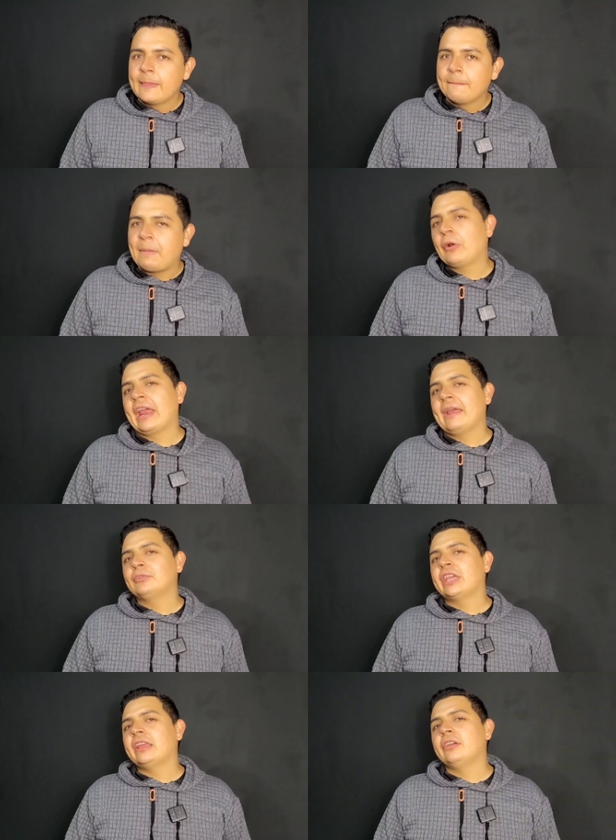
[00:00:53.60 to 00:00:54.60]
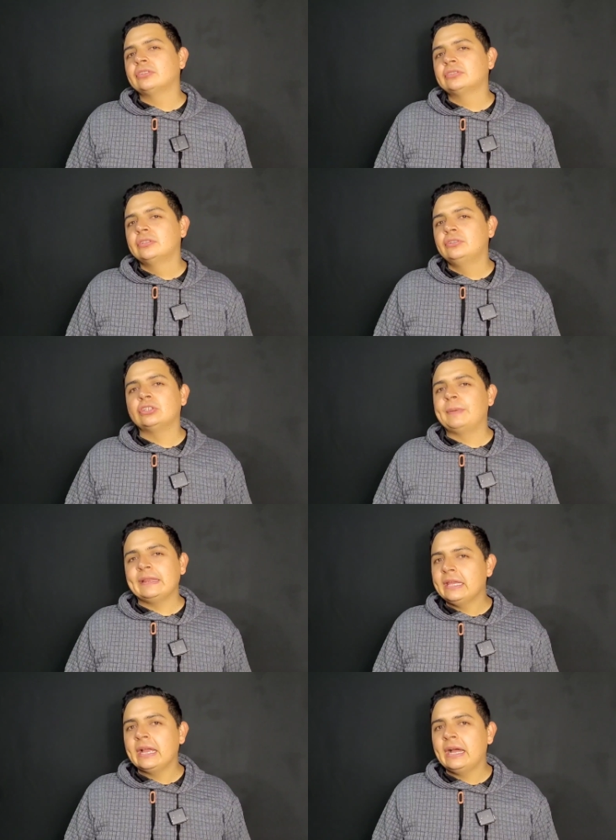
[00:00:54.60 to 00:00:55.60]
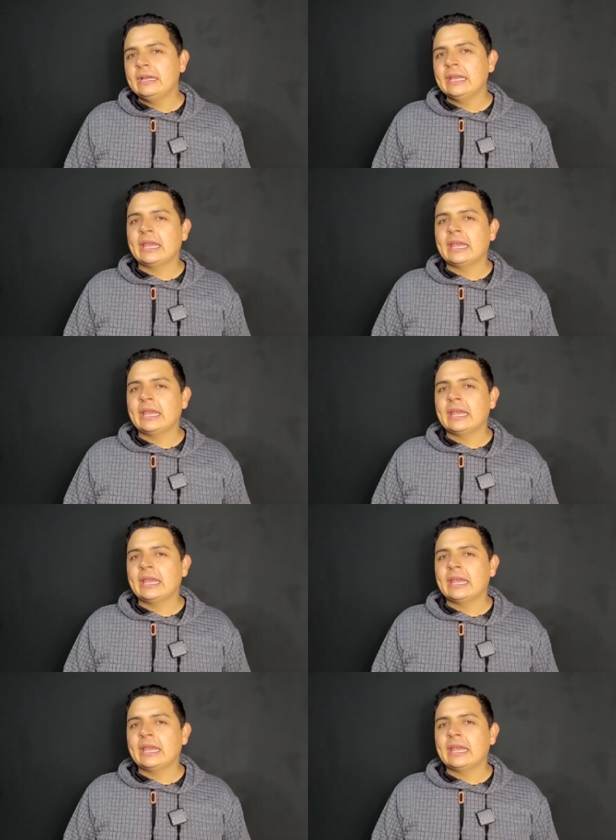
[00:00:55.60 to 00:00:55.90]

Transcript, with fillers: pero queremos que Dios nos bendiga y